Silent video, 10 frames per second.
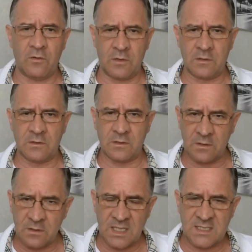Он
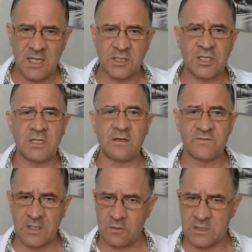э, достаточно
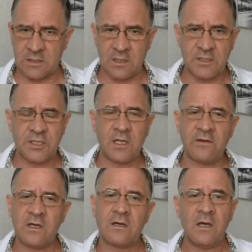взрослый
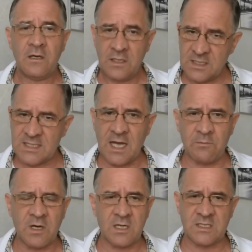человек и
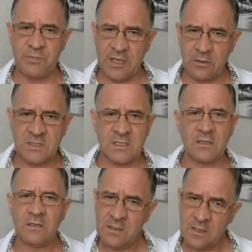сам разберется